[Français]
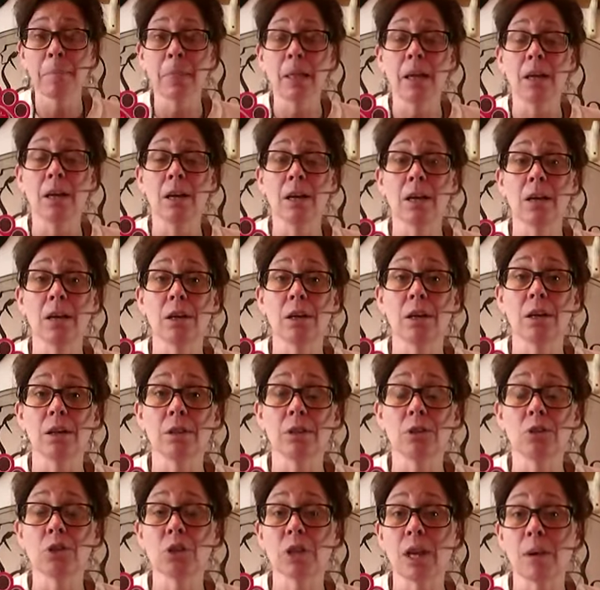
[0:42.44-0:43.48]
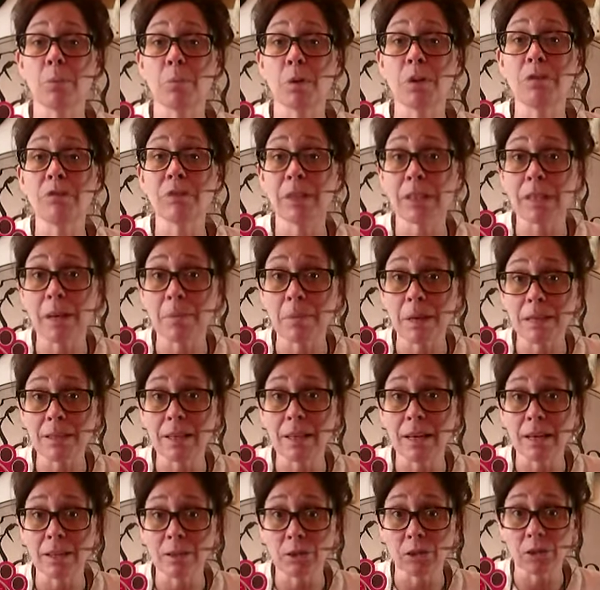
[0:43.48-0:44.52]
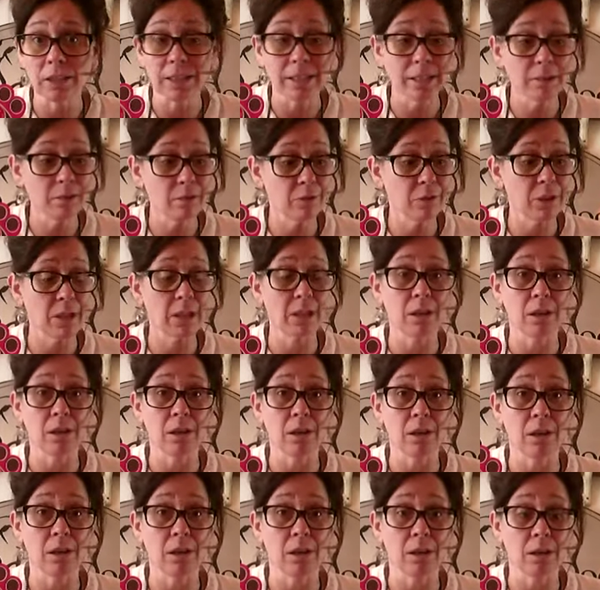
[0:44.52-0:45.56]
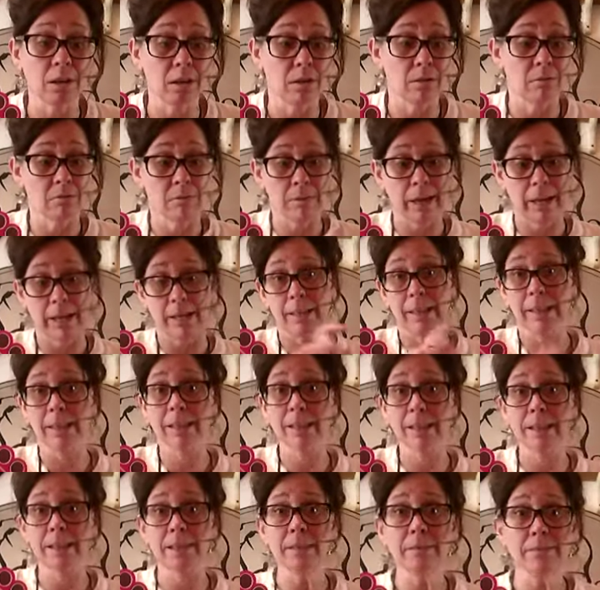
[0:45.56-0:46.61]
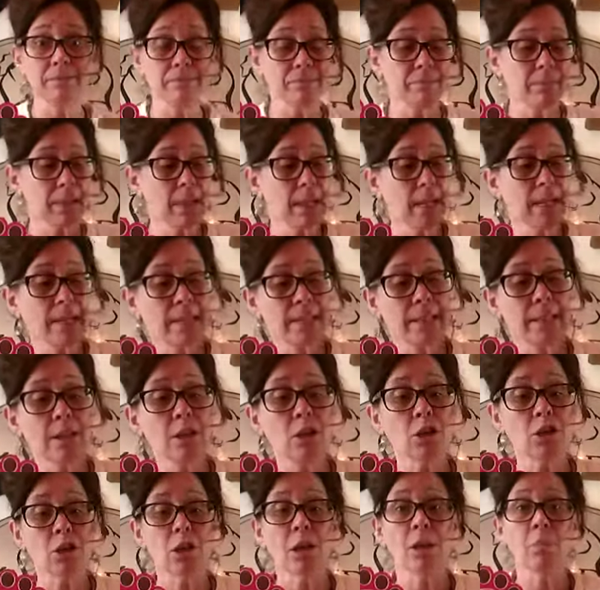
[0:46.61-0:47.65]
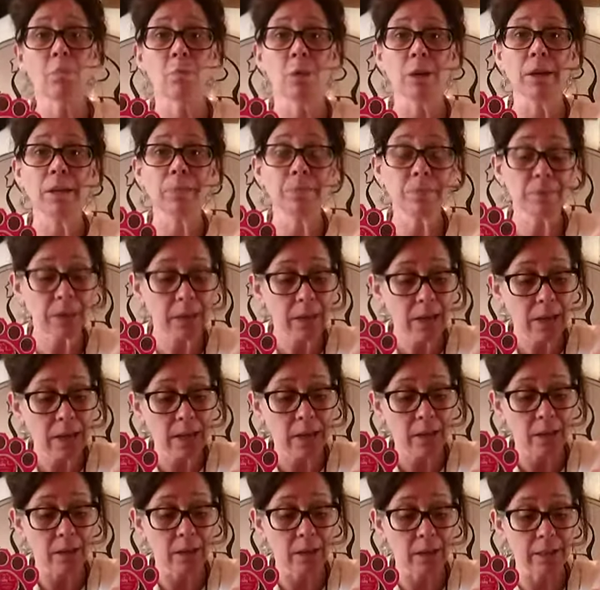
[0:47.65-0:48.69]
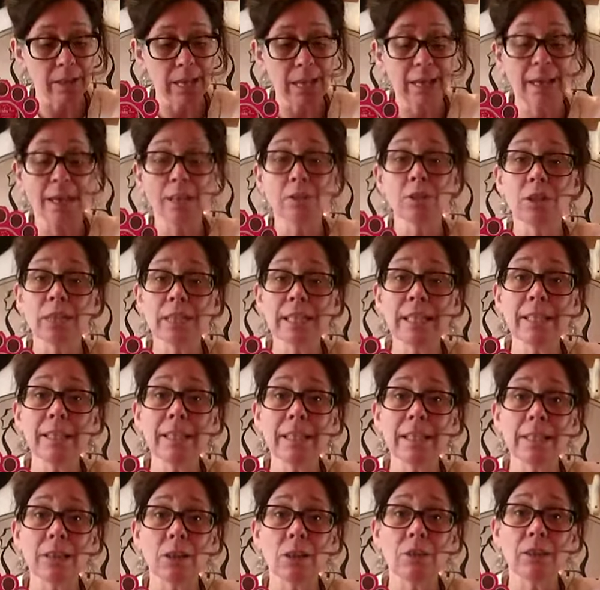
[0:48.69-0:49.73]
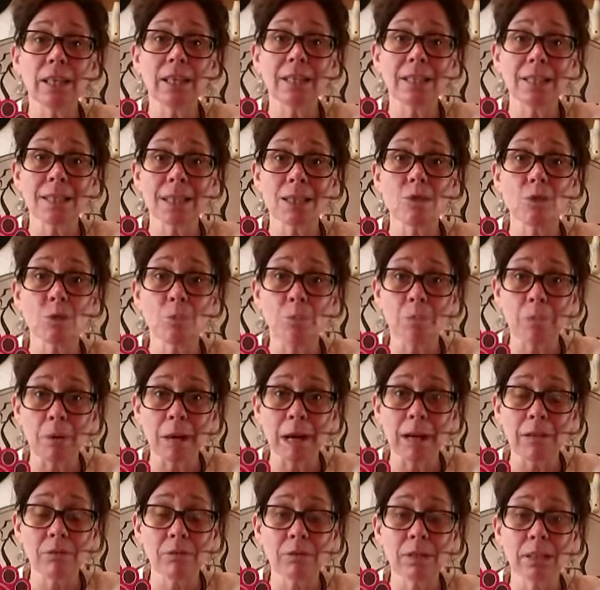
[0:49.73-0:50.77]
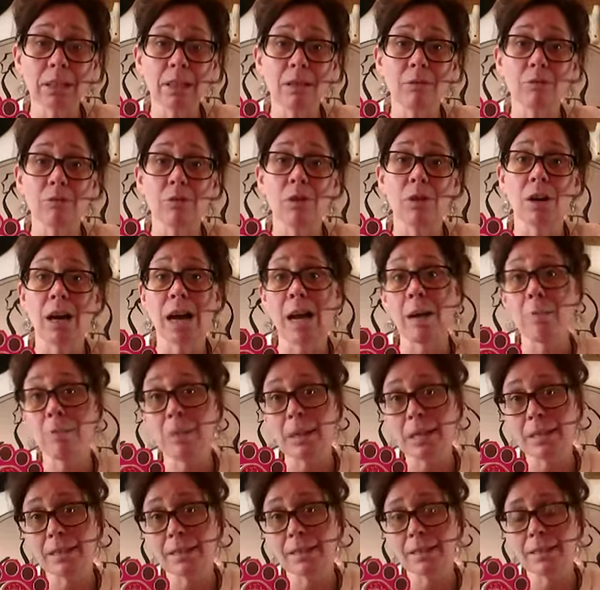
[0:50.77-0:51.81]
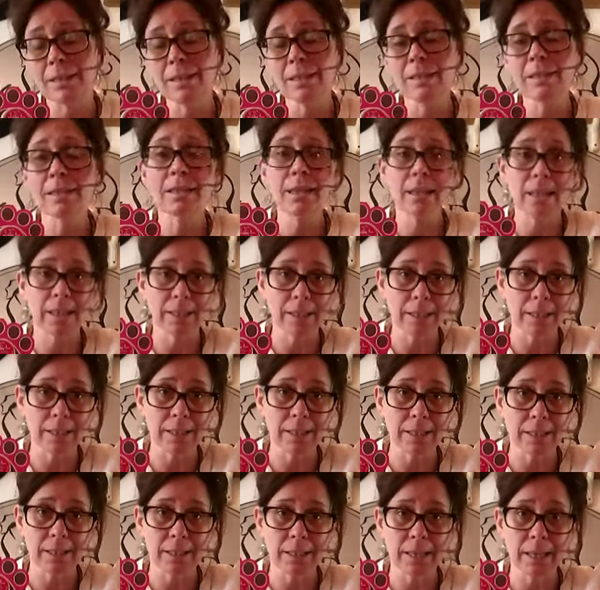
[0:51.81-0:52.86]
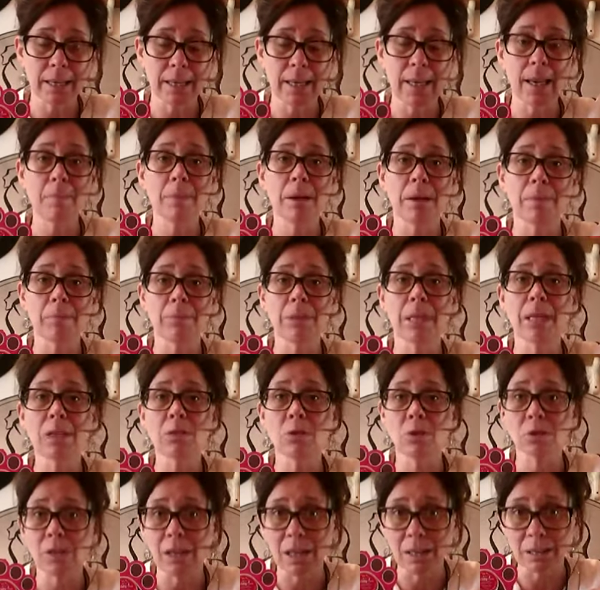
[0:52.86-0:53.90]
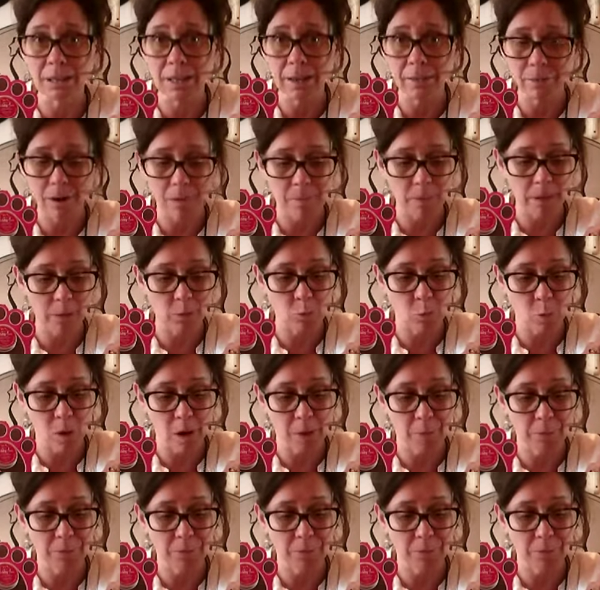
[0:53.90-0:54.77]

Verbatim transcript: le shampoing est fait à base d'alantoïne, fait que, ben, il est ici c'est le shampoing. Euh, la lantoïne est un extrait d'une plante qui va apaiser, cicatriser et en même temps, c'est un anti-inflammatoire.